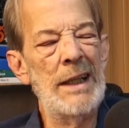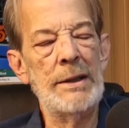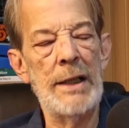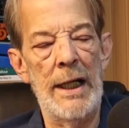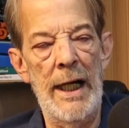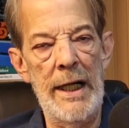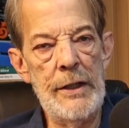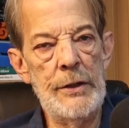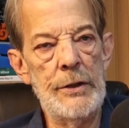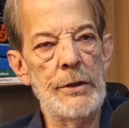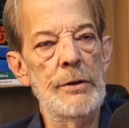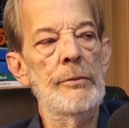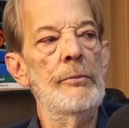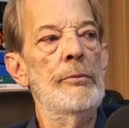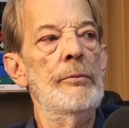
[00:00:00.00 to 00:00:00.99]
atrás.
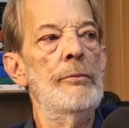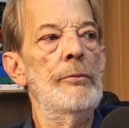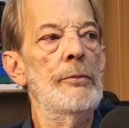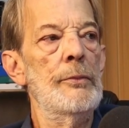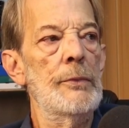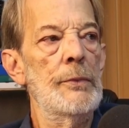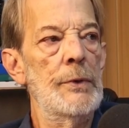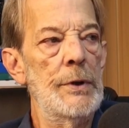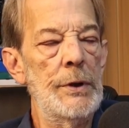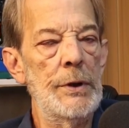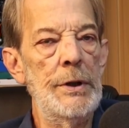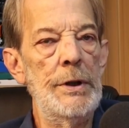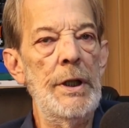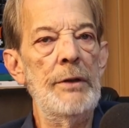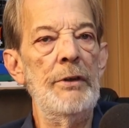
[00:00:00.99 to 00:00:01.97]
Antes de você, tá.
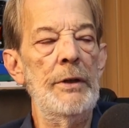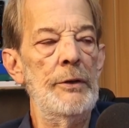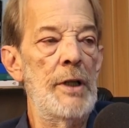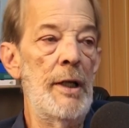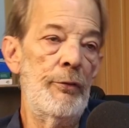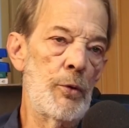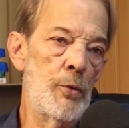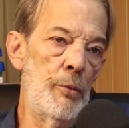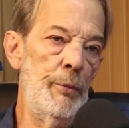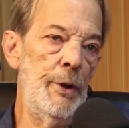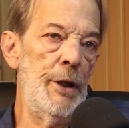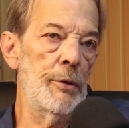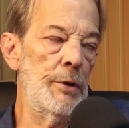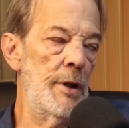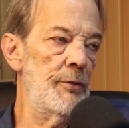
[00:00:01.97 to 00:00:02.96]
Teve, teve
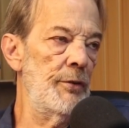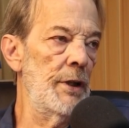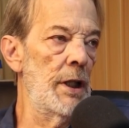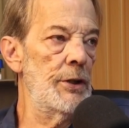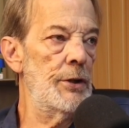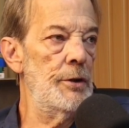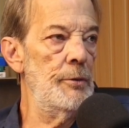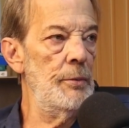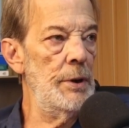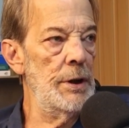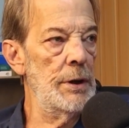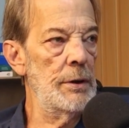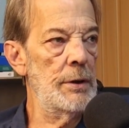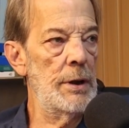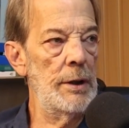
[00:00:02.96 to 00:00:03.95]
comigo, teve antes de
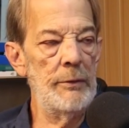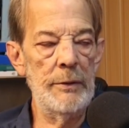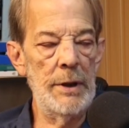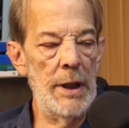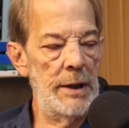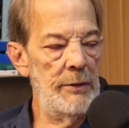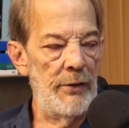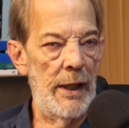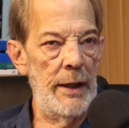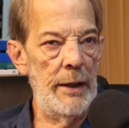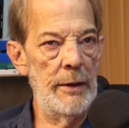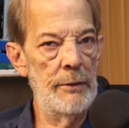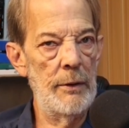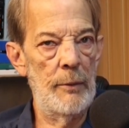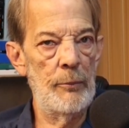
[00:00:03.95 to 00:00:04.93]
mim, teve, e aí vai.
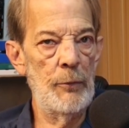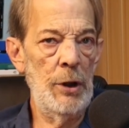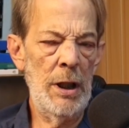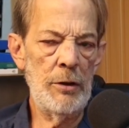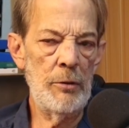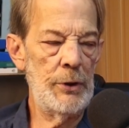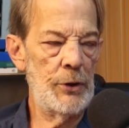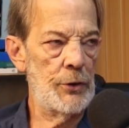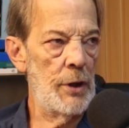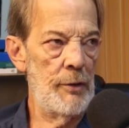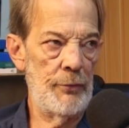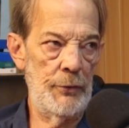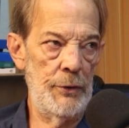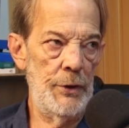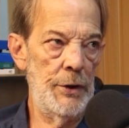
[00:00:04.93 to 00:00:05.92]
Bolha tem uma história
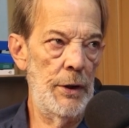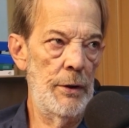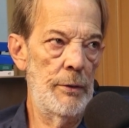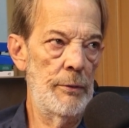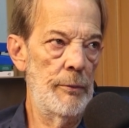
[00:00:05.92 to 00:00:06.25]
fodida.